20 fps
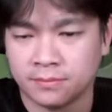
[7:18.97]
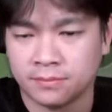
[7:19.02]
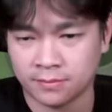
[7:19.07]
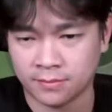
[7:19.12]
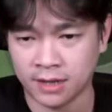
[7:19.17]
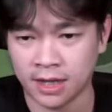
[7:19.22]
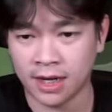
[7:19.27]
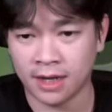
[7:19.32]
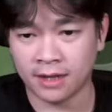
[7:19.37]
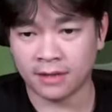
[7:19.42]

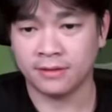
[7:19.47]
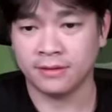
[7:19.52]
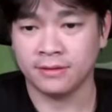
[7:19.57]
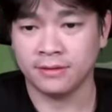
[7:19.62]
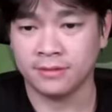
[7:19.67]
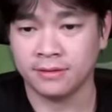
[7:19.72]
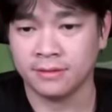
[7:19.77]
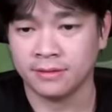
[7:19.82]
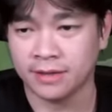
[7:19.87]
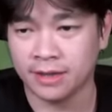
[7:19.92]
Dah.
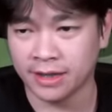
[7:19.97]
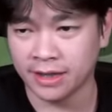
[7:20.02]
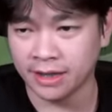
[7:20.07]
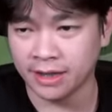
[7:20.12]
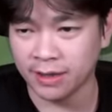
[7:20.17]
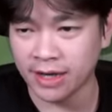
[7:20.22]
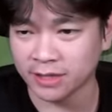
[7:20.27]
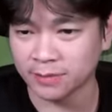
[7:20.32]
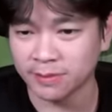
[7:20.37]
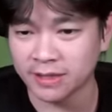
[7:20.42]
Kayak gini
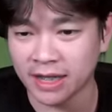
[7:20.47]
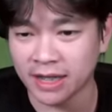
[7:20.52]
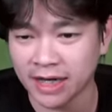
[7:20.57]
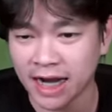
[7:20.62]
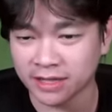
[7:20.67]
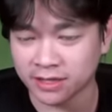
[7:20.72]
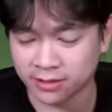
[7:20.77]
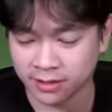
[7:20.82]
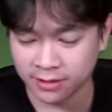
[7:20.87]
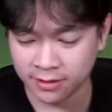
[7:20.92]
guys, sebentar
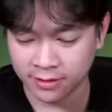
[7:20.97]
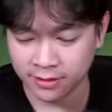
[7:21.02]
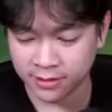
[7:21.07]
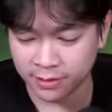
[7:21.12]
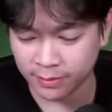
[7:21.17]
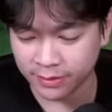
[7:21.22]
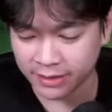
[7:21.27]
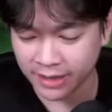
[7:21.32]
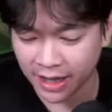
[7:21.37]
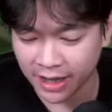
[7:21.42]
guys.
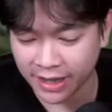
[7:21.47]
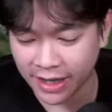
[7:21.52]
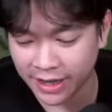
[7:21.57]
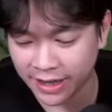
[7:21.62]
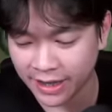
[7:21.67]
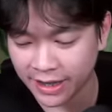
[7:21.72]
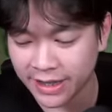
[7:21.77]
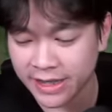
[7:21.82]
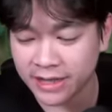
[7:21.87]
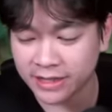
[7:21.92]
Sementara kayak
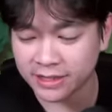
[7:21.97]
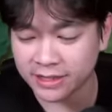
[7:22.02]
gini ya